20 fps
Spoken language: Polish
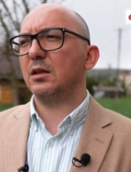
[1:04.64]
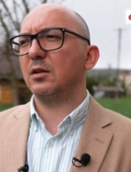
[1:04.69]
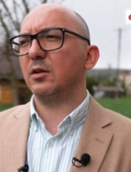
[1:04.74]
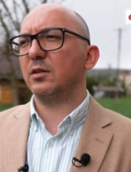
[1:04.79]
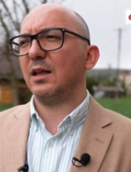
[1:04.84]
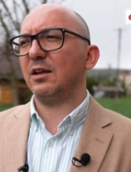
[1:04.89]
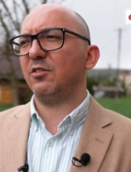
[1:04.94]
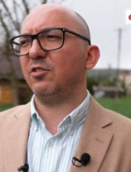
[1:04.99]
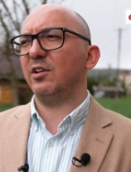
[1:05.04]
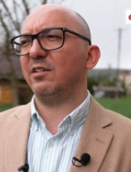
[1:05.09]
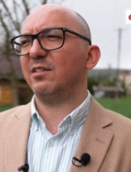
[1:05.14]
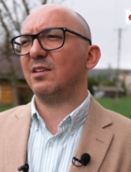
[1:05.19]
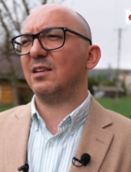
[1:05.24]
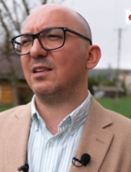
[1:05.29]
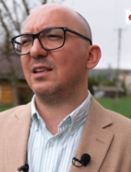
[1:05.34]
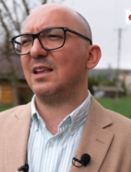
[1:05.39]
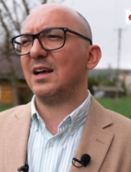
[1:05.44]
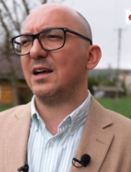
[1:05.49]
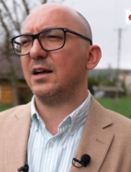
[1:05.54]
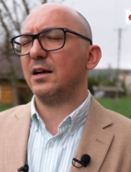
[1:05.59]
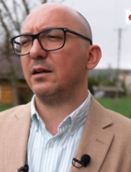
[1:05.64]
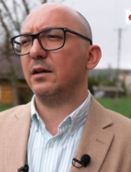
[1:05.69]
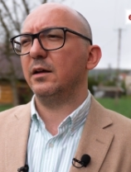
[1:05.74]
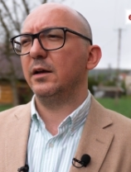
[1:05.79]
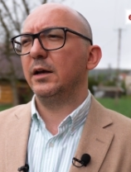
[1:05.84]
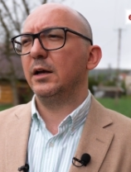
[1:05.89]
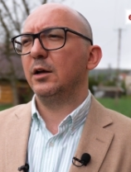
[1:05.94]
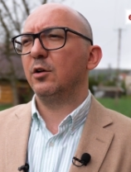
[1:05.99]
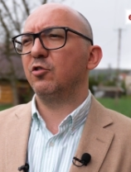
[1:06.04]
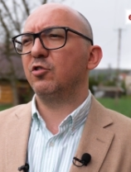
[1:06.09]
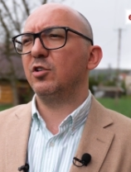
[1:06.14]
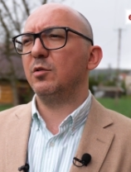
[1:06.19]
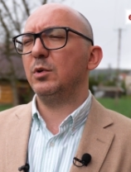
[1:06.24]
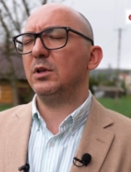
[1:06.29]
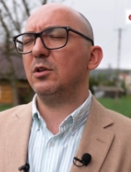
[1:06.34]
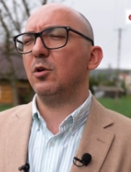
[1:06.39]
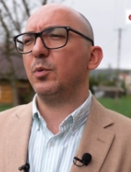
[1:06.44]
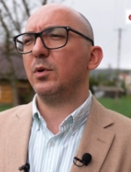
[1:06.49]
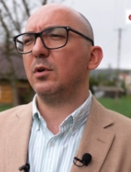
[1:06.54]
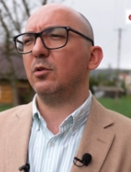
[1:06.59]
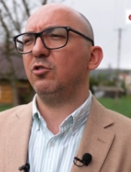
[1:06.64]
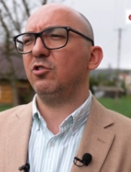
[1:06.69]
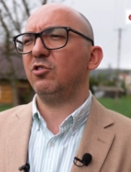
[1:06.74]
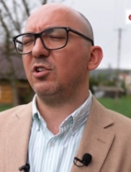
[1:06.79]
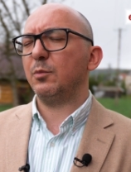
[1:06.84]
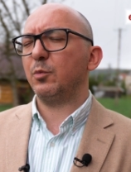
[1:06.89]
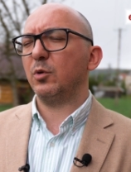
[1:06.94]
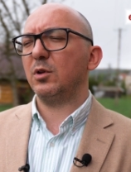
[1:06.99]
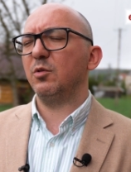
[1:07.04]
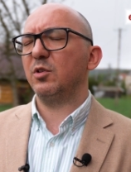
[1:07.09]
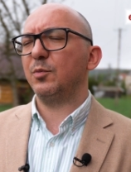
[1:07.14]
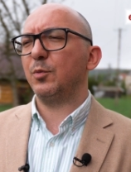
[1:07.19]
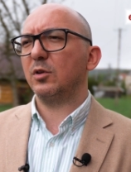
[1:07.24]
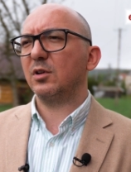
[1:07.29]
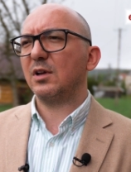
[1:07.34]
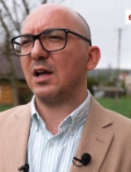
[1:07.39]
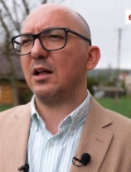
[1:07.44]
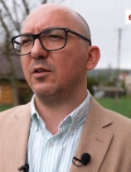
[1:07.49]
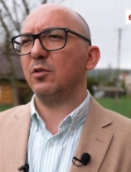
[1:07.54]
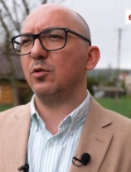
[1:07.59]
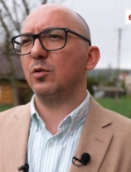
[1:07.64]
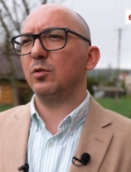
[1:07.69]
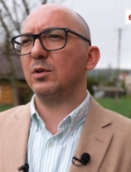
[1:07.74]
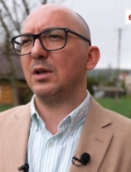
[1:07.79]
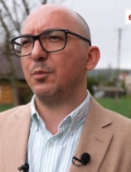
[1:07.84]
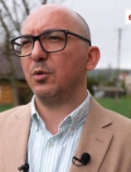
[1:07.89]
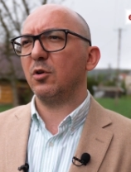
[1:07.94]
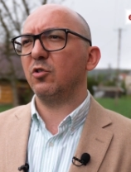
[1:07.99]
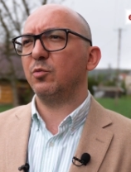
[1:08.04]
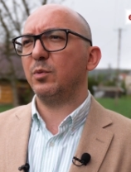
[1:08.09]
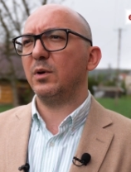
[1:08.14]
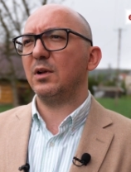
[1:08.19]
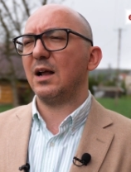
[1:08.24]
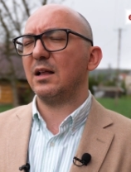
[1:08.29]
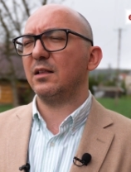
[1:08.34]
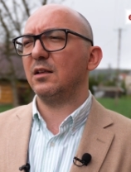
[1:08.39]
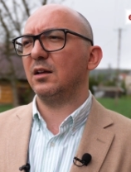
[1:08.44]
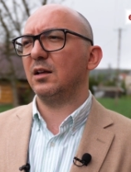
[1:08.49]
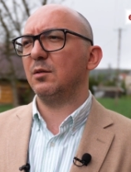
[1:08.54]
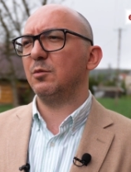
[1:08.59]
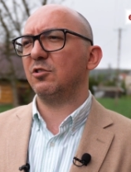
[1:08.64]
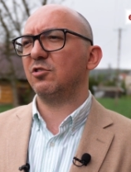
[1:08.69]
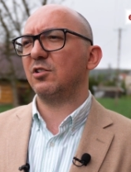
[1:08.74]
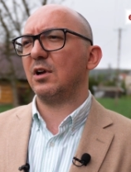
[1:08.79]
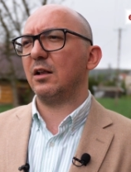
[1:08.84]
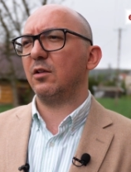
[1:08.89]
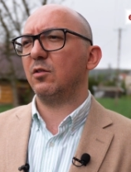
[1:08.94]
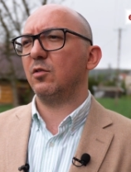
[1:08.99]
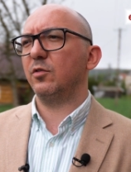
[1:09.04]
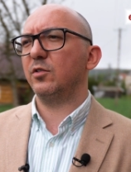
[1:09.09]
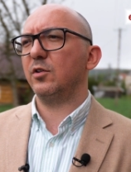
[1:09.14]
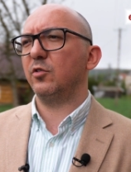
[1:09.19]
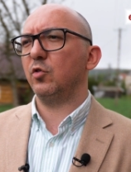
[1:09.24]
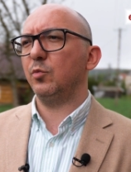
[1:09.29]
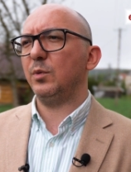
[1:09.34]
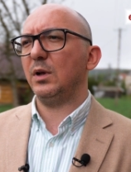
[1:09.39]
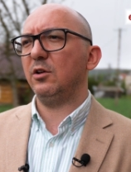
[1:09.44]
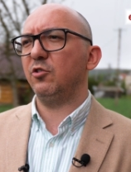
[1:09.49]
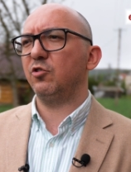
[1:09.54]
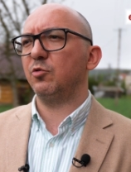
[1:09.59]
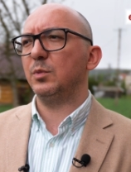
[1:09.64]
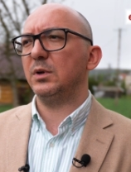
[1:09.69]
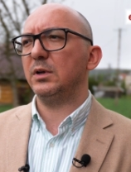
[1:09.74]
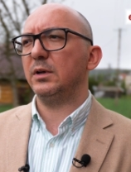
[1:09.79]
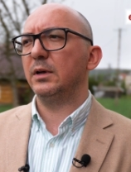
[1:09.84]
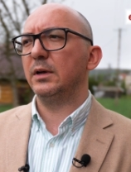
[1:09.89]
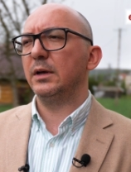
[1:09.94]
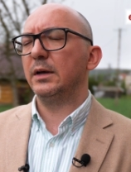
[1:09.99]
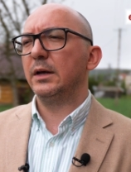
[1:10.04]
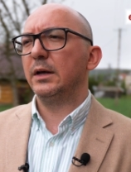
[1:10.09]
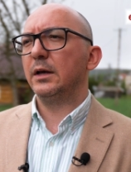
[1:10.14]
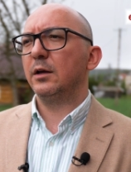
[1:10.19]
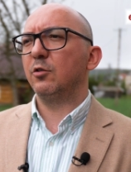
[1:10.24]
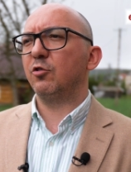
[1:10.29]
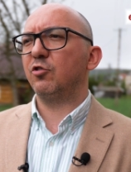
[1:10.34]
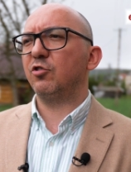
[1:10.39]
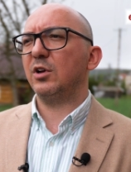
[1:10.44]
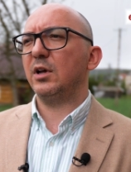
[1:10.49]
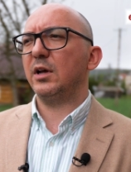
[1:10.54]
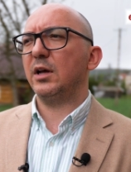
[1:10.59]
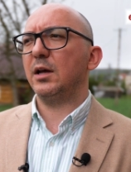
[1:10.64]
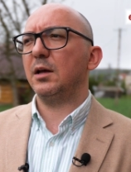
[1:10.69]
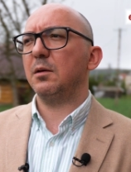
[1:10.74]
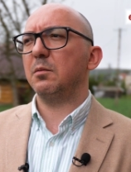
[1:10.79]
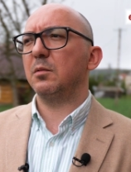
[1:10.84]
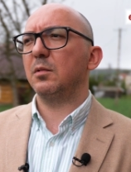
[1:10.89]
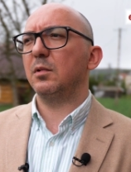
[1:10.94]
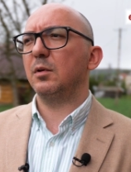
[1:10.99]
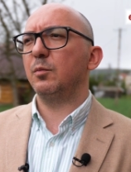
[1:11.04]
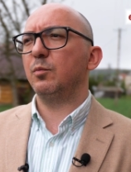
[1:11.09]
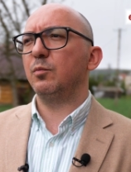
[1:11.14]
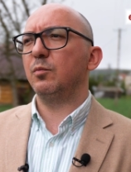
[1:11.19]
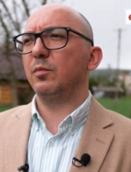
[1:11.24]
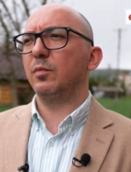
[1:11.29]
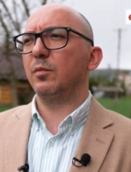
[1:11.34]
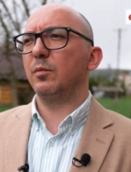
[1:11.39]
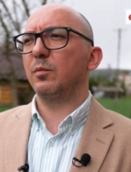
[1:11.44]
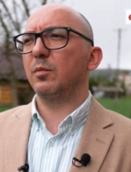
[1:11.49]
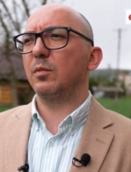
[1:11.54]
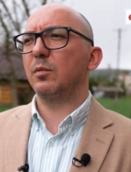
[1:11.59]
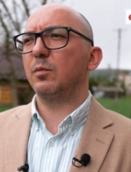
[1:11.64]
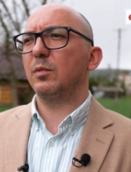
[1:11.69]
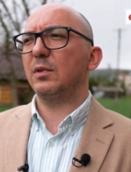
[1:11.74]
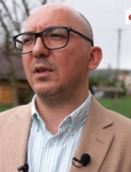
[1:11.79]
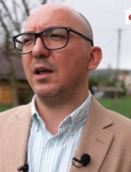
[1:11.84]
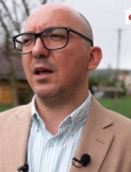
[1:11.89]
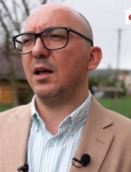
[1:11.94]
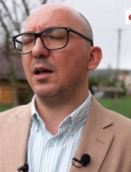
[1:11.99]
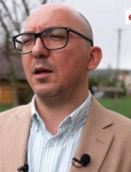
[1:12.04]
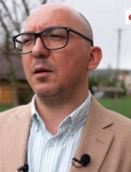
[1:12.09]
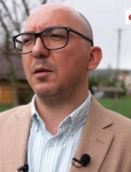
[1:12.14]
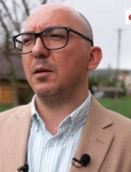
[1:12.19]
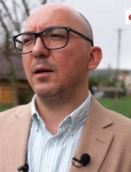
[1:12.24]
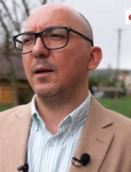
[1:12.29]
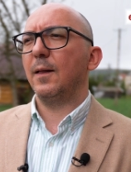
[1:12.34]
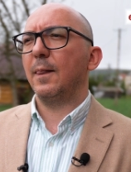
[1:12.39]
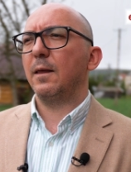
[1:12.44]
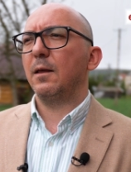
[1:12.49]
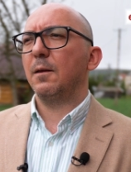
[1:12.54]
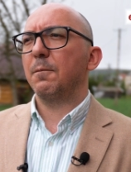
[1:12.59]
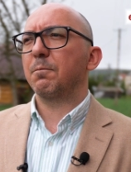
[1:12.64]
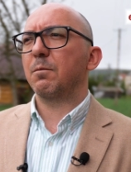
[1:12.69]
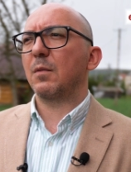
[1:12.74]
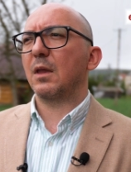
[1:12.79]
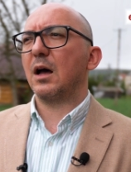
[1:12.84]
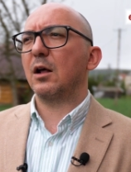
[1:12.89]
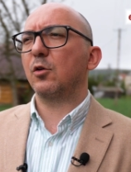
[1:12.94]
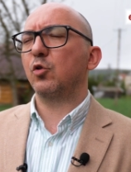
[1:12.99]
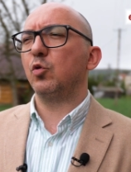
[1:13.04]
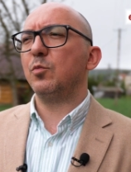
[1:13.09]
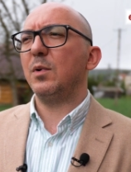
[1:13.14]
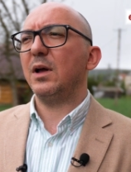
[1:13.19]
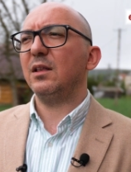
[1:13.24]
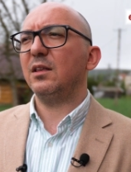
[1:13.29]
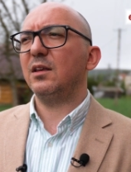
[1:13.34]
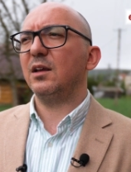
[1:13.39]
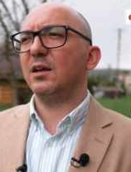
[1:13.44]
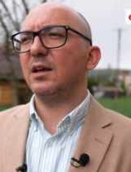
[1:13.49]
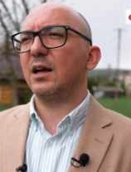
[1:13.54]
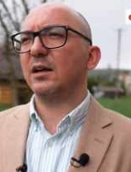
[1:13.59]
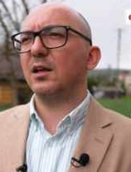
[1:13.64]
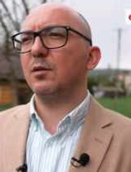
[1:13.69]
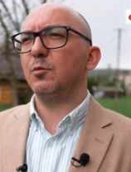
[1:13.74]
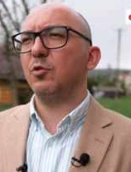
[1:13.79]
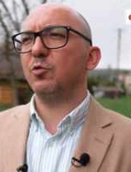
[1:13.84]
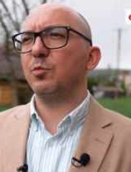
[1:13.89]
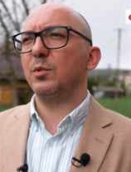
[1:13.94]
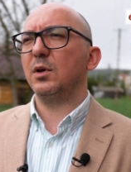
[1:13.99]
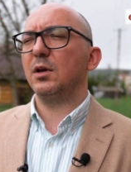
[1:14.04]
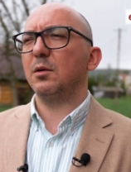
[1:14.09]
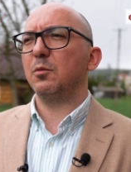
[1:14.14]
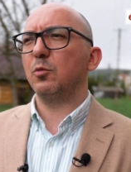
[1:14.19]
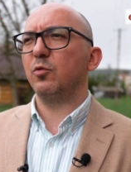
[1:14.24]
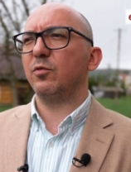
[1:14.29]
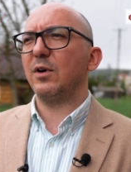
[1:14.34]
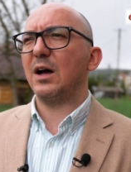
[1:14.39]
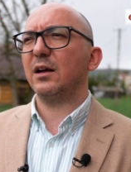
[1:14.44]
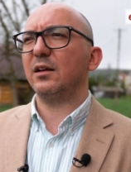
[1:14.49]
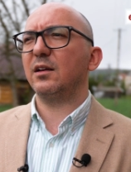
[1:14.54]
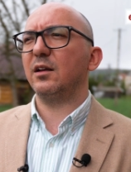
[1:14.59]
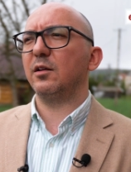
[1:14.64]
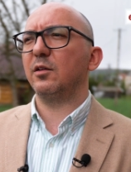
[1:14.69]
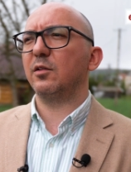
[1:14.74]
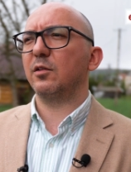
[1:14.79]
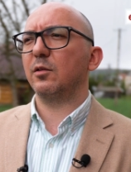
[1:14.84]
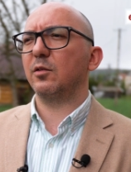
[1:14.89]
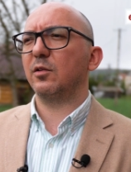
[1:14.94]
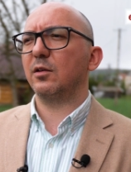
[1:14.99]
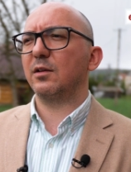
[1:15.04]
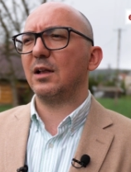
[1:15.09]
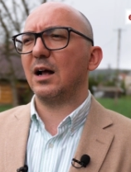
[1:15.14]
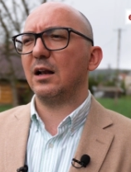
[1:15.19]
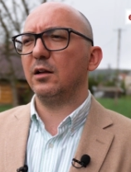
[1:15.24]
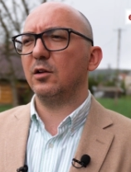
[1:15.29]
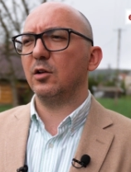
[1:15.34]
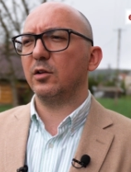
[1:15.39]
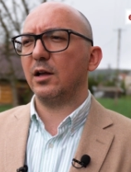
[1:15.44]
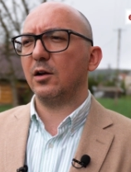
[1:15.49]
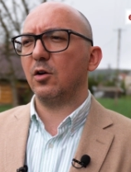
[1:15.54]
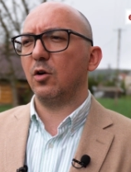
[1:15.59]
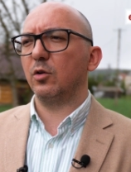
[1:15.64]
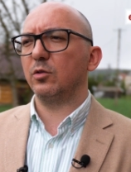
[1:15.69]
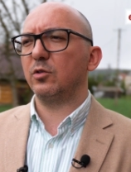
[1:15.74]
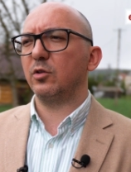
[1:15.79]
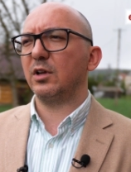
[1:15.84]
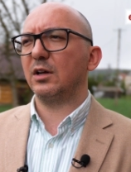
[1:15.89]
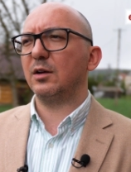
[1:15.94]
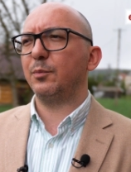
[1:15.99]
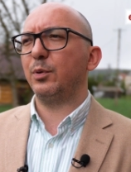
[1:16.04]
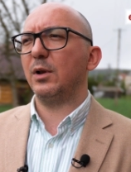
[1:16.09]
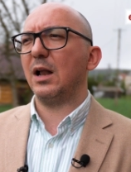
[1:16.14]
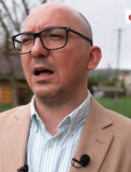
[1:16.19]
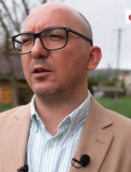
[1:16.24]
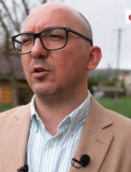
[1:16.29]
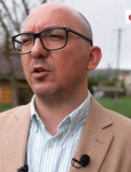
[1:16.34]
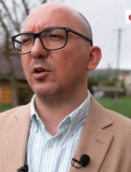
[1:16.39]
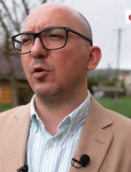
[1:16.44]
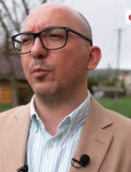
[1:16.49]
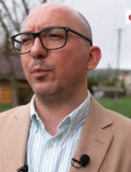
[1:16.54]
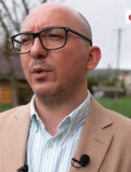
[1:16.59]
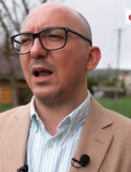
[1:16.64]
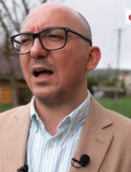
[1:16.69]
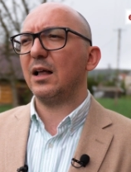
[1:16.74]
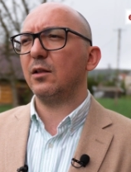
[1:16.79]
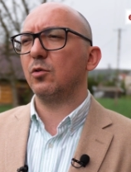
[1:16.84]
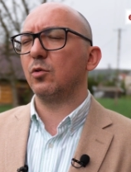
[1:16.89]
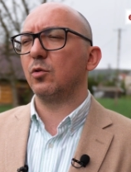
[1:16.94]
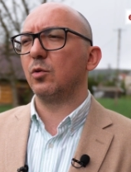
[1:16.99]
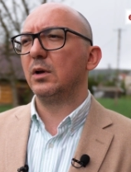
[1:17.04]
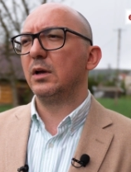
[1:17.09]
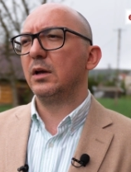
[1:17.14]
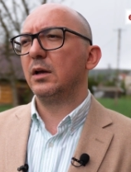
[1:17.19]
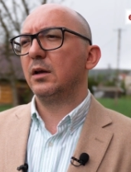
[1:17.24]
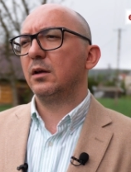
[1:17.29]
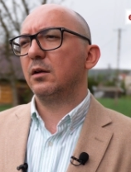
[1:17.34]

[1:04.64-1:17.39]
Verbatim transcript: ale to też jest tak, że my dopiero dzisiaj po tym spotkaniu na prośbę radnych i mieszkańców zrozumieliśmy, że y, te argumenty, jakie myśmy uwagi dali do tego, do tych pla, do tego planu